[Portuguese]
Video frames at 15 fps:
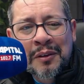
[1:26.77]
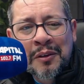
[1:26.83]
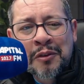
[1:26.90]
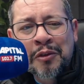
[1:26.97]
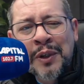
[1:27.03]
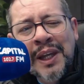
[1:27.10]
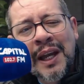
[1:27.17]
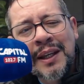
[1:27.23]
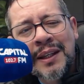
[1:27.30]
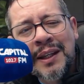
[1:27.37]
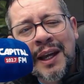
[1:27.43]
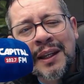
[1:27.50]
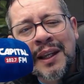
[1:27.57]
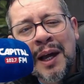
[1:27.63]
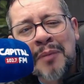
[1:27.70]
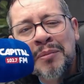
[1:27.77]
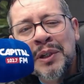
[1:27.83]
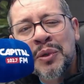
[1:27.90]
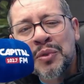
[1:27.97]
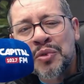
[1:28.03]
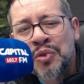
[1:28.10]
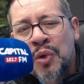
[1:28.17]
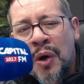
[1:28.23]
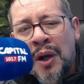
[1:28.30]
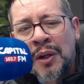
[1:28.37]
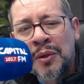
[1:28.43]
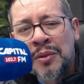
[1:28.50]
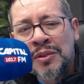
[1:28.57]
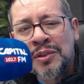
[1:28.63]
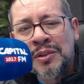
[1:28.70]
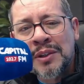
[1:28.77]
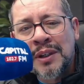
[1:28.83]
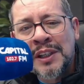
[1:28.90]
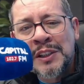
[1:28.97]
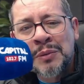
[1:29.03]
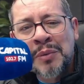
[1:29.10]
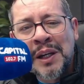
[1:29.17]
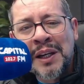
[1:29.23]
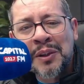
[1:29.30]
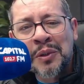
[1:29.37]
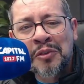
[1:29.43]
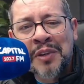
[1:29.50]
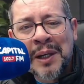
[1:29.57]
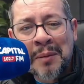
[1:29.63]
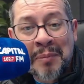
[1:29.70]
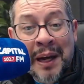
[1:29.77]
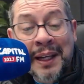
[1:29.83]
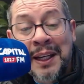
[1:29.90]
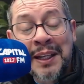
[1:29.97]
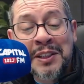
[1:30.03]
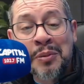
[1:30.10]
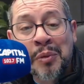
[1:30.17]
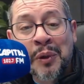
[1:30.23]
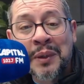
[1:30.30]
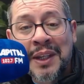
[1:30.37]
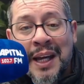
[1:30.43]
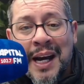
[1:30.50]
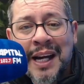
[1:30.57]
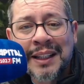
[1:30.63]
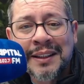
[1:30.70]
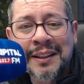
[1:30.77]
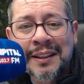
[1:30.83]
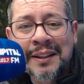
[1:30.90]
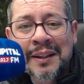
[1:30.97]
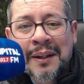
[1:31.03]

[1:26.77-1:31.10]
Foi aí que ela abriu os olhos, esperando ver a parede bloqueada,